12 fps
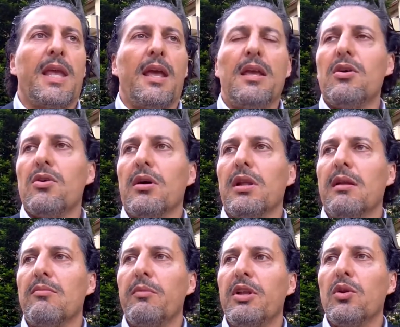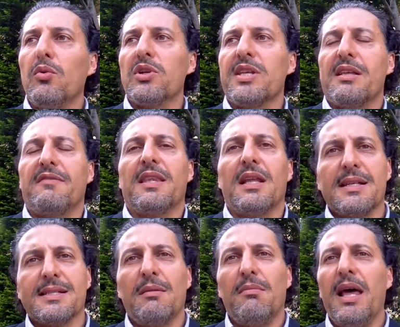che io nel momento in cui è stata
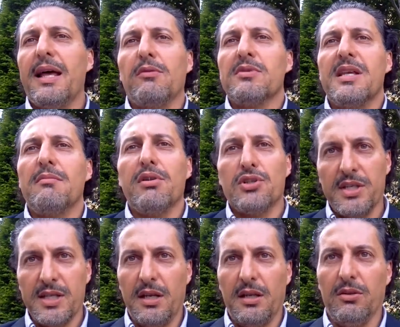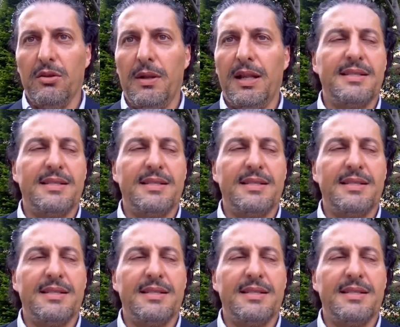fatta l'assemblea era un semplice iscritto,